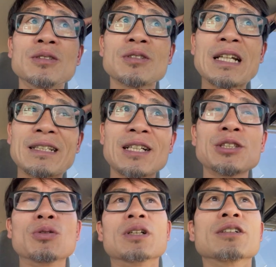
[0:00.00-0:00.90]
给他
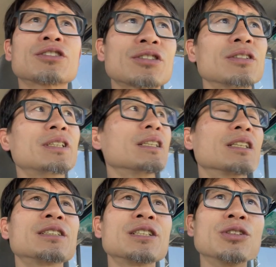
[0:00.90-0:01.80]
有个设定，
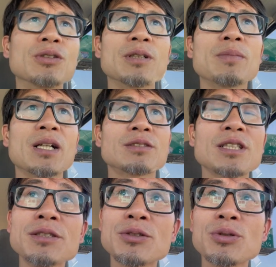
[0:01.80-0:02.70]
而且有个比较
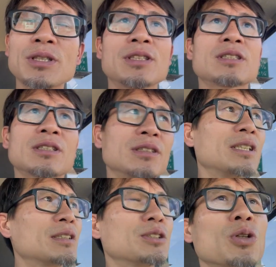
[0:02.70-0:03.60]
正确的设
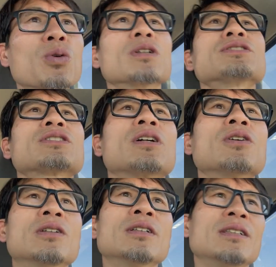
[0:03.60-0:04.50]
定？有了之
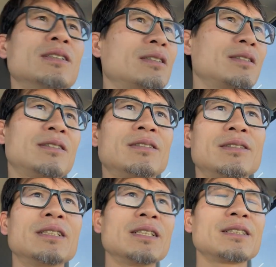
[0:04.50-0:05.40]
后，
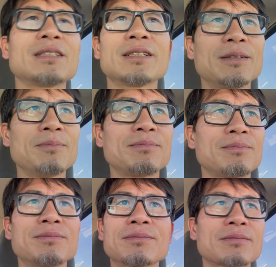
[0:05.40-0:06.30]
你那些
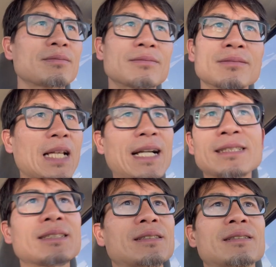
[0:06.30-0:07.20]
台
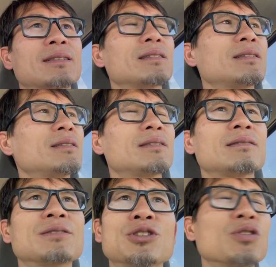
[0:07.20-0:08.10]
词
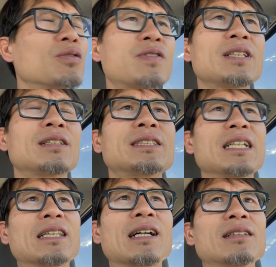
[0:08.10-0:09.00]
就非常简
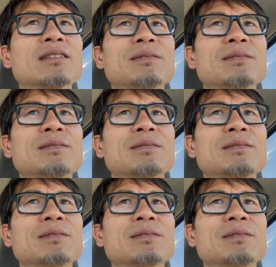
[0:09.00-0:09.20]
单了，